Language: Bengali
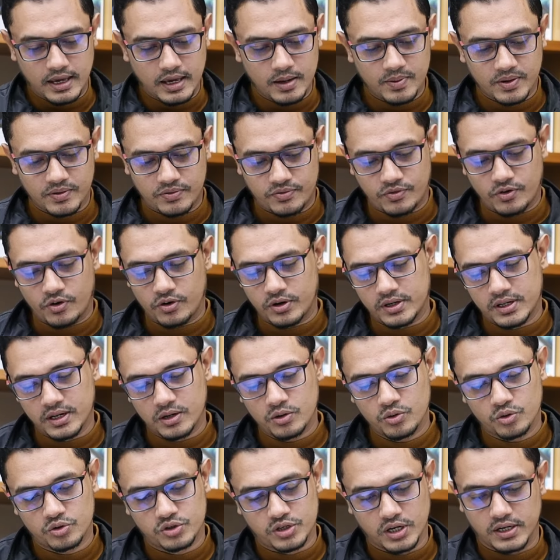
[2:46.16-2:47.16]
এবার ফ্রন্টের
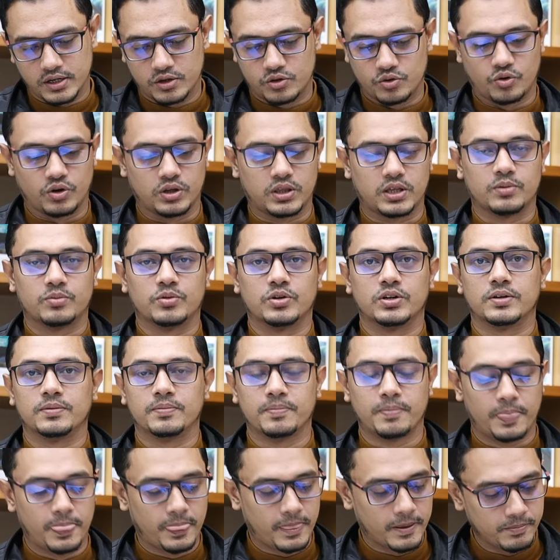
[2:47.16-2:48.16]
লুকসটা নিয়ে একটু কথা বলি
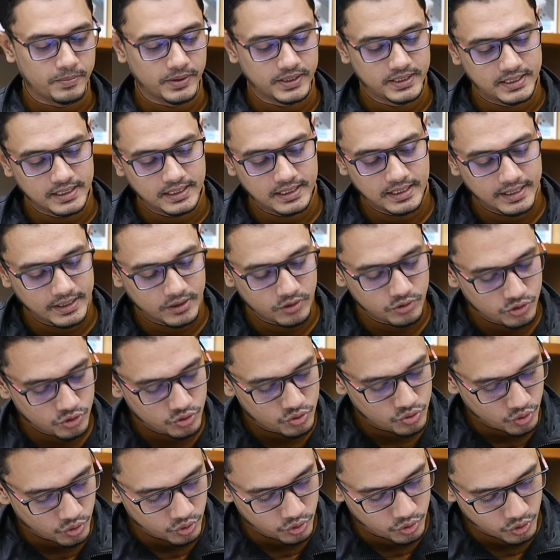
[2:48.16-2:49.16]
বেসিক্যালি এটা হচ্ছে
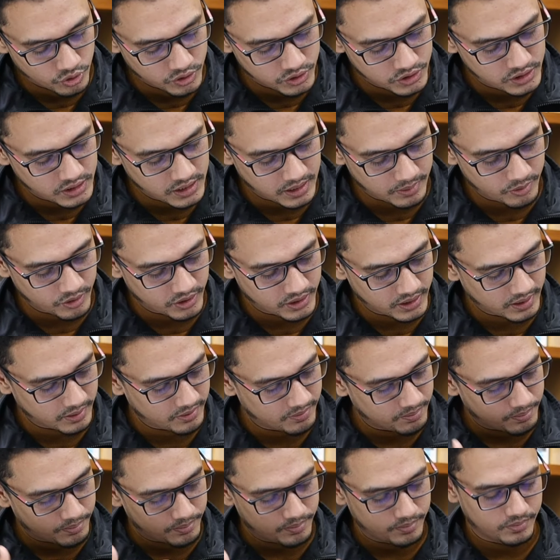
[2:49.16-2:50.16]
চোদ্দ ইঞ্চি এবং এটার
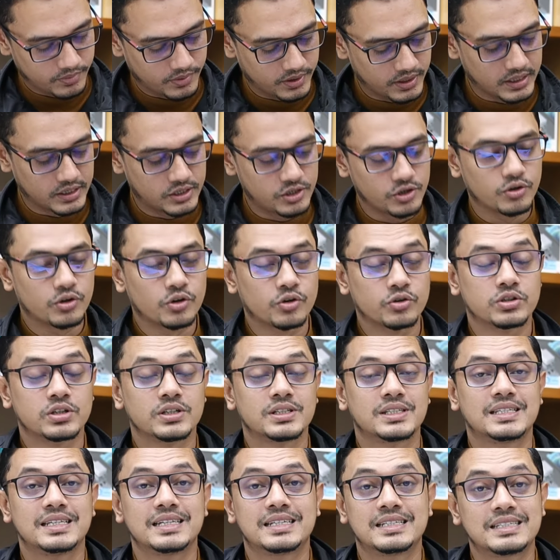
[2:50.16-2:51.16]
রেশিওটা হচ্ছে
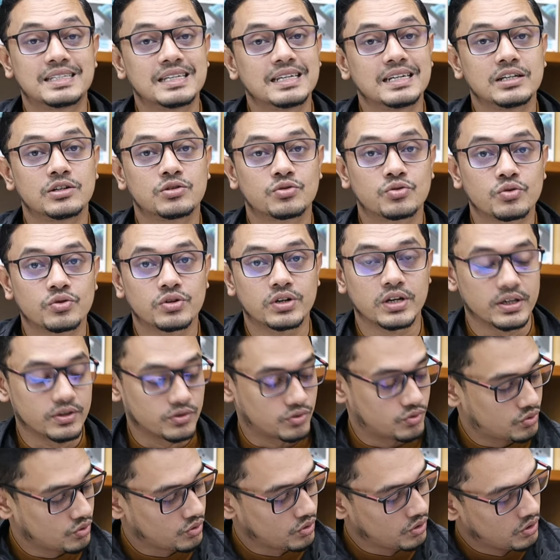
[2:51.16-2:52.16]
সিক্সটিন ইস টু টেন
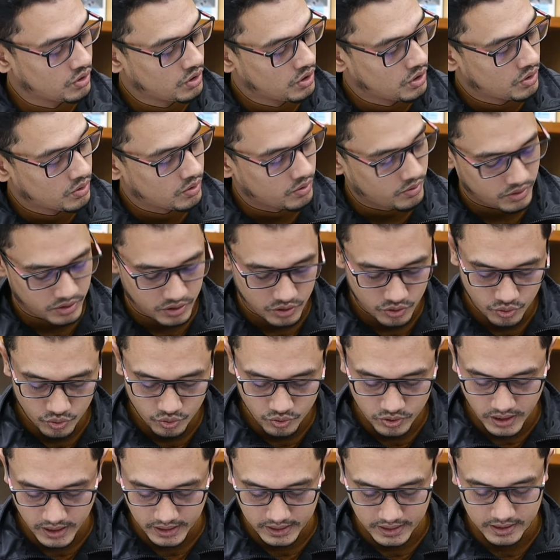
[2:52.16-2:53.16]
সো
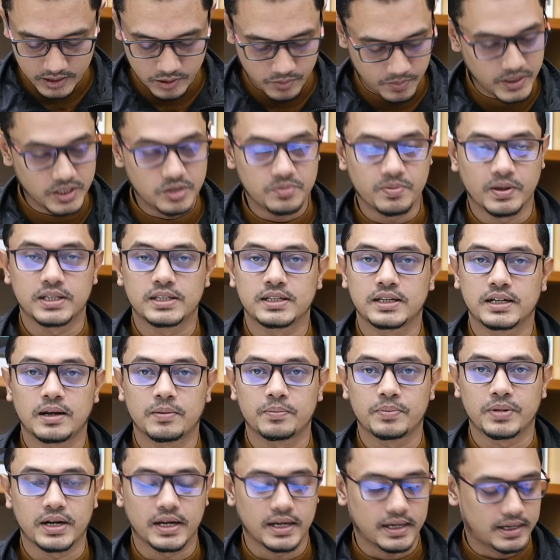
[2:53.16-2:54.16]
হিউজ একটা স্পেস পাচ্ছেন
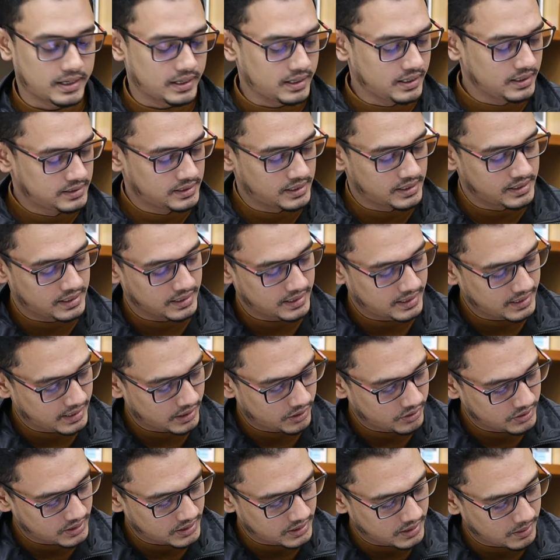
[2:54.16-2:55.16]
আপনারা এখানে সেই সাথে
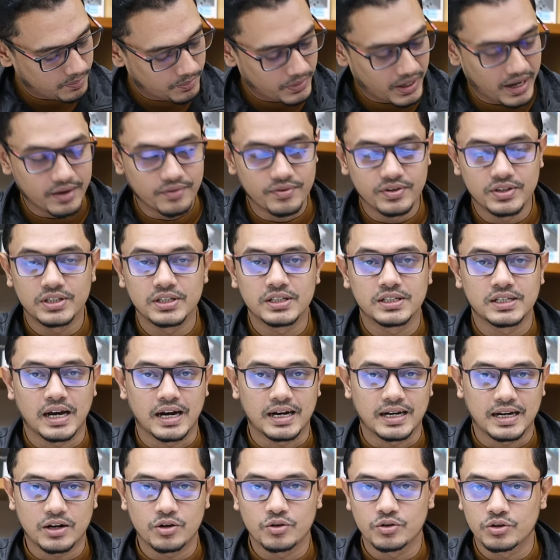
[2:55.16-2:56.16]
এখানে হচ্ছে একটা প্রাইভেসি
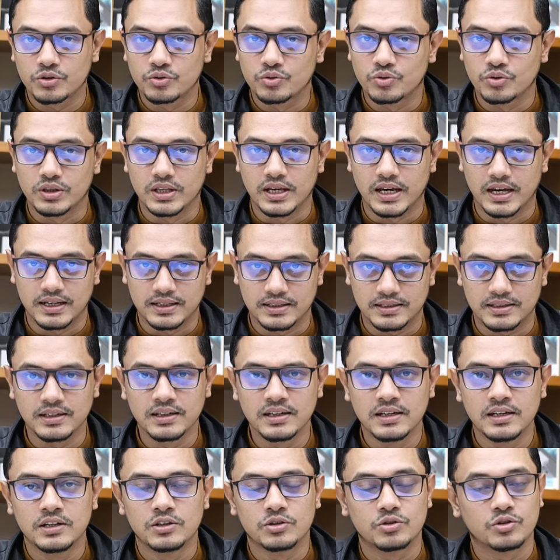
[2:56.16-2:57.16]
শাটারও কিন্তু দেওয়া আছে
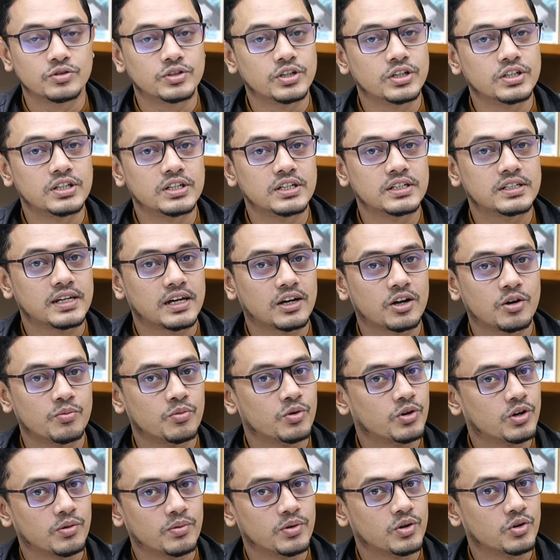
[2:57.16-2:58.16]
তো যে জিনিসটা এখন
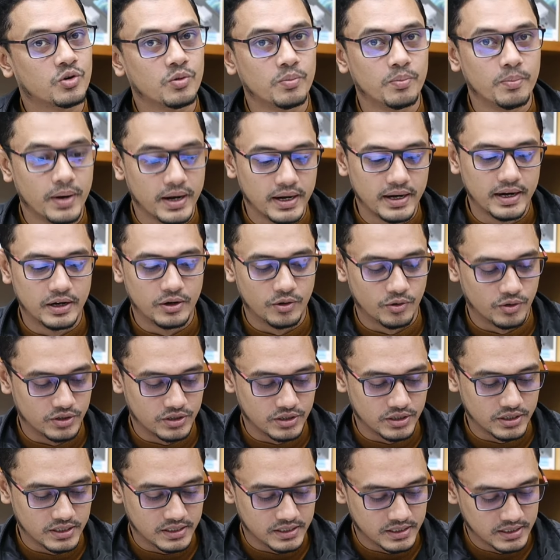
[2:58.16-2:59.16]
মোটামুটি খুব ম্যান্ডেটরি
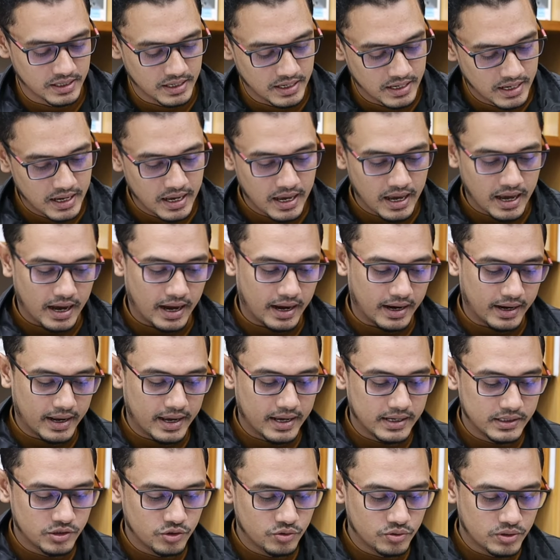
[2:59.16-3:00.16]
জিনিস আর
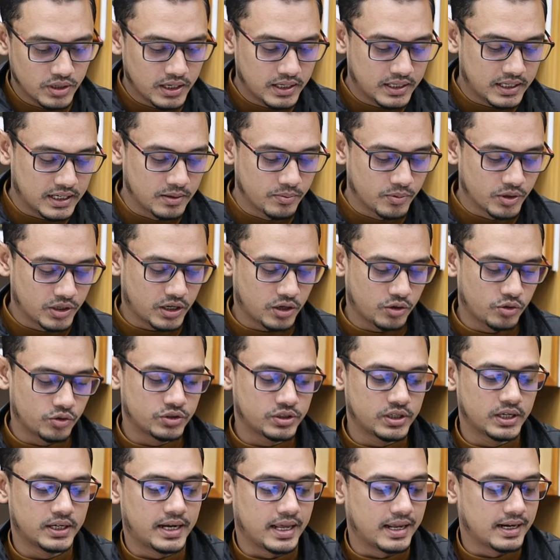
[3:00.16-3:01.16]
অ্যাজ ইউজুয়াল কিবোর্ডটা
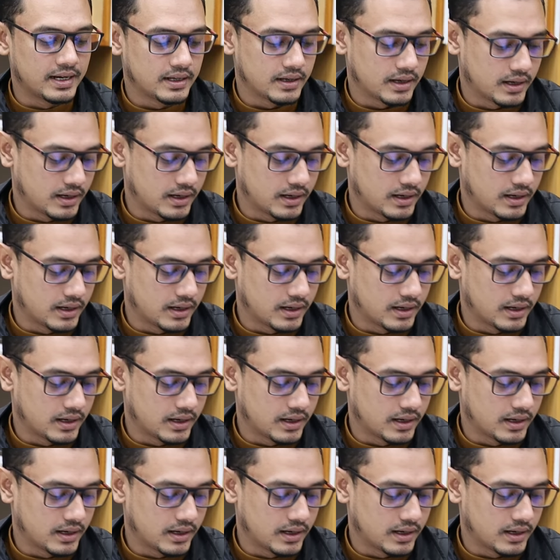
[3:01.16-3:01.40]
হচ্ছে টেন